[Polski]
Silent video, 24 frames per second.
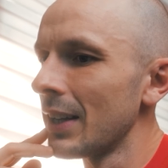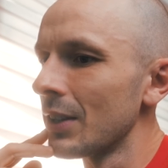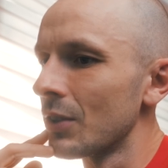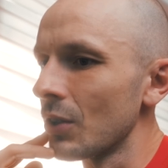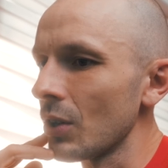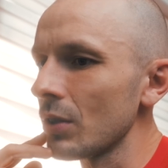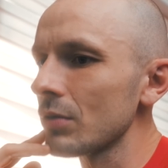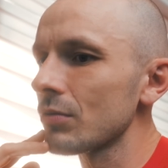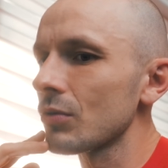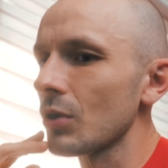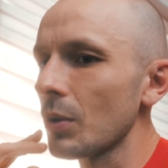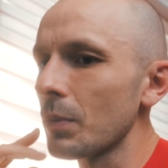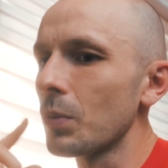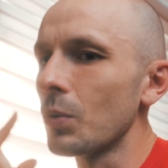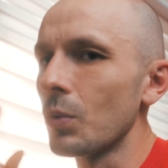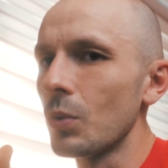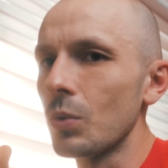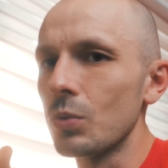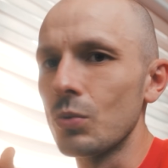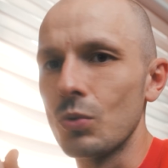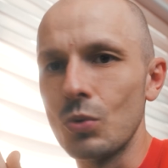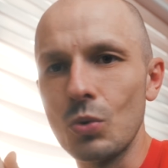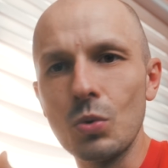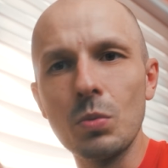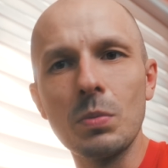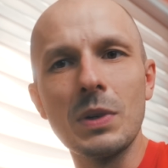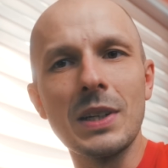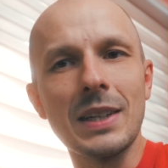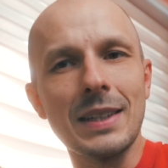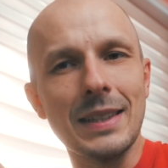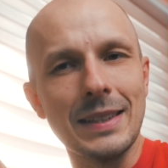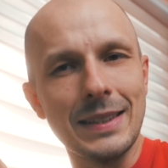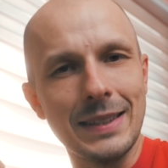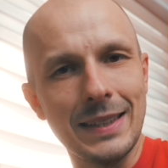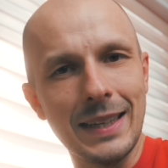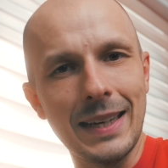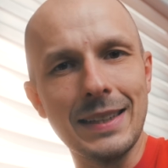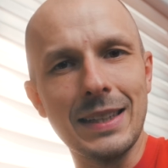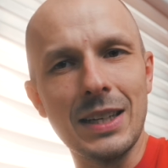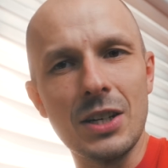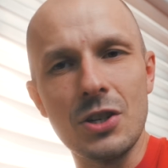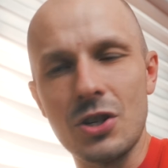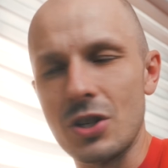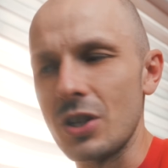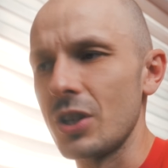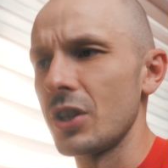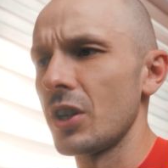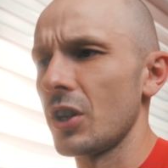no to był numer
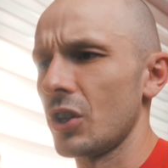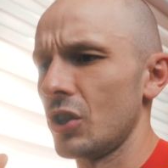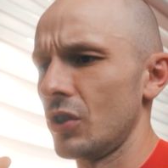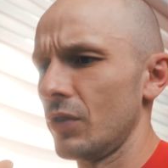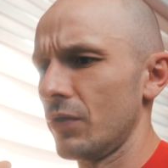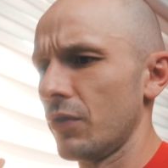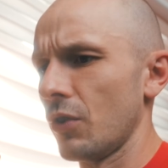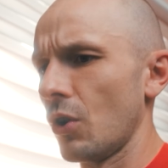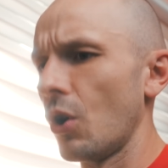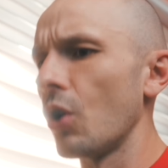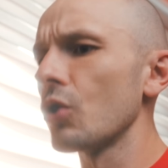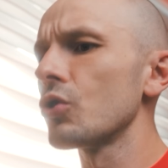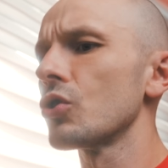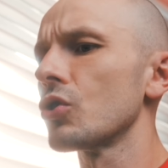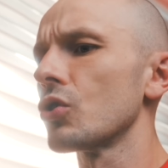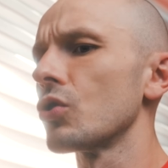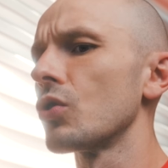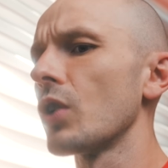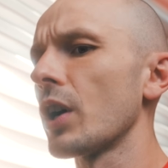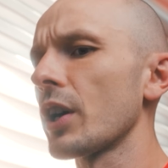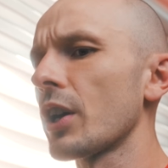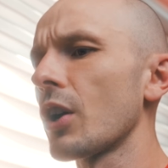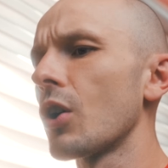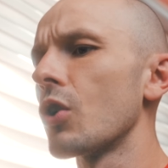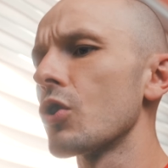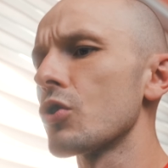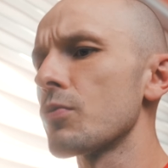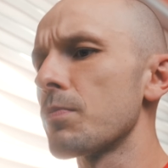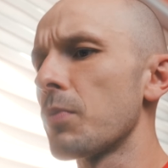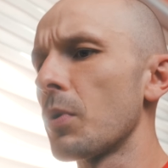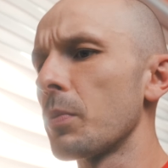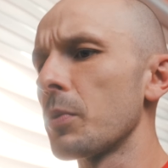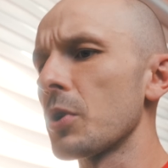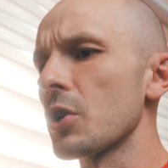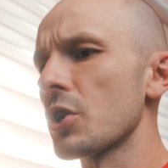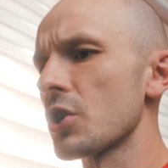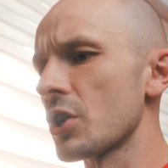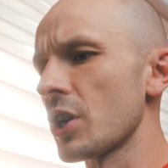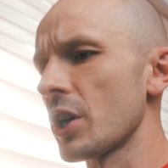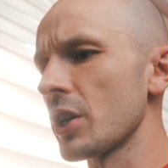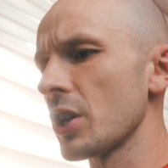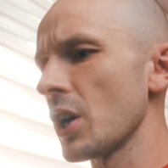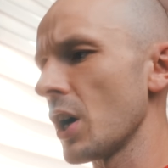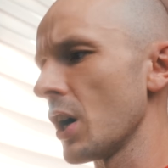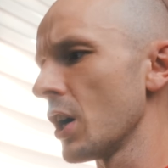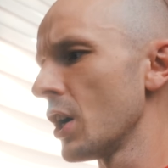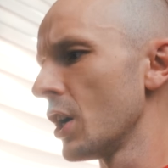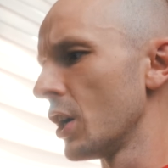jeden, czyli jeśli wchodzisz do jakiegoś
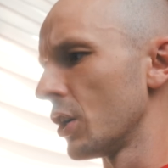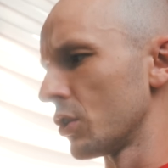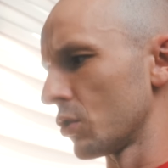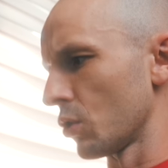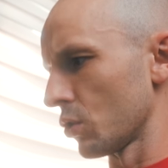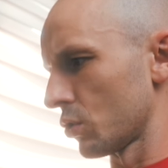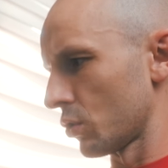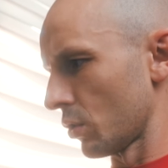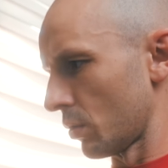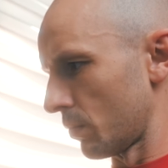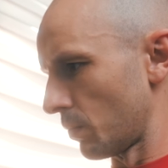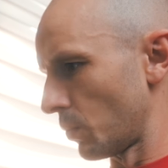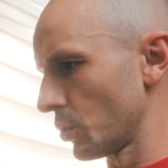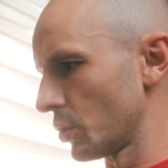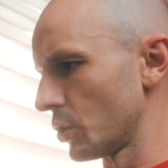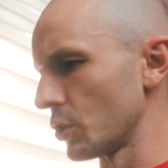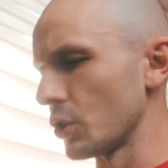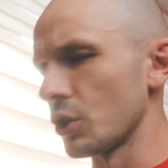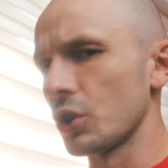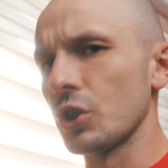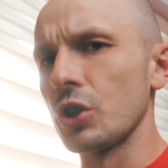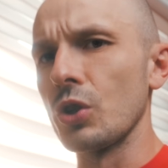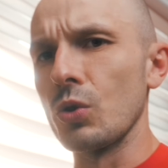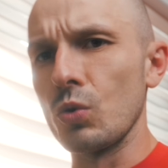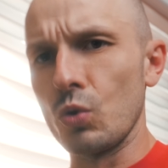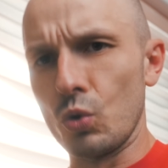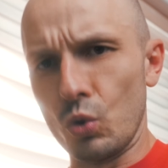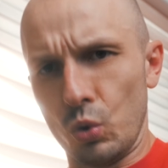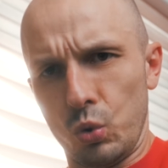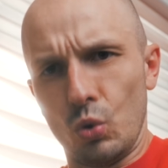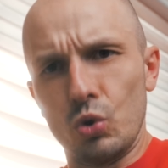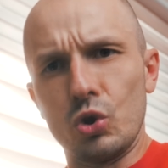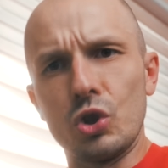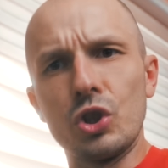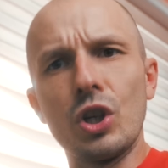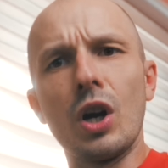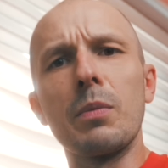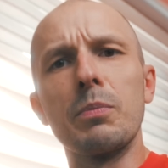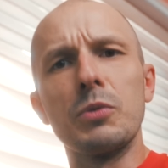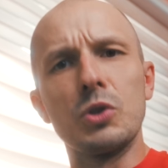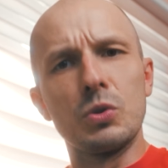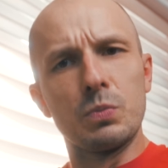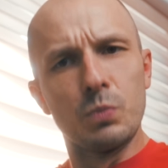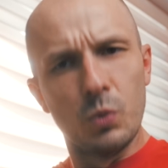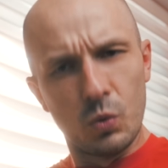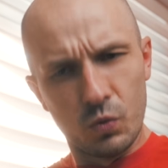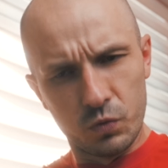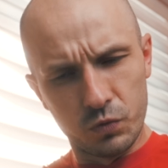pomieszczenia, no to musisz się czuć,
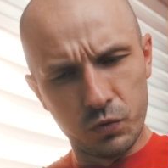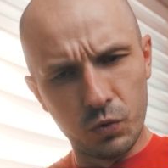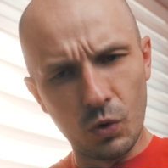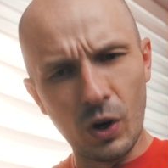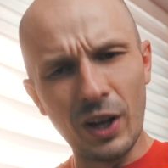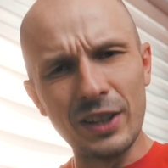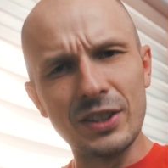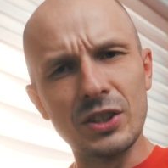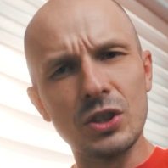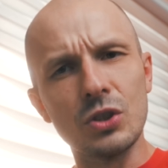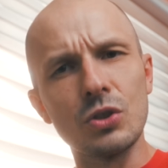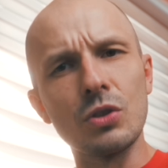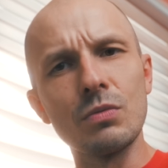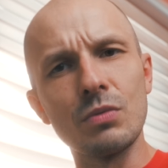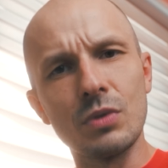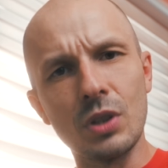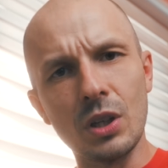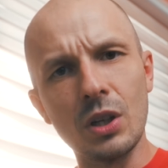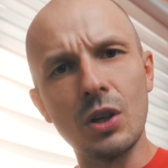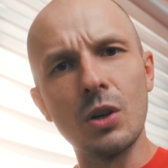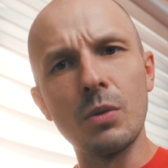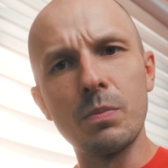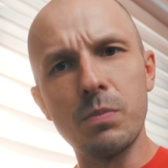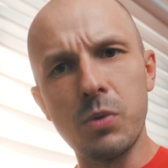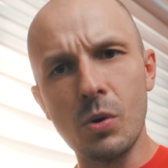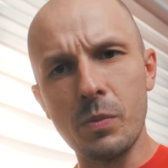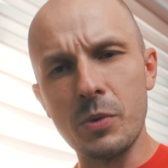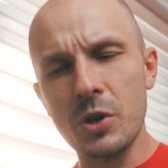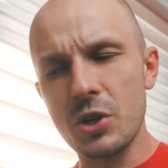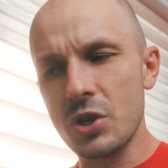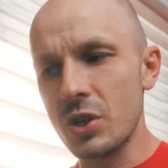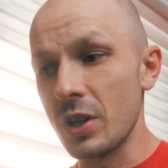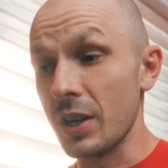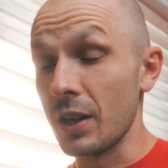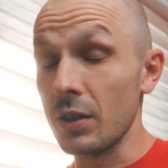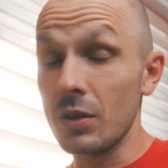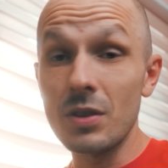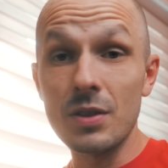jakbyś był władcą tego pomieszczenia.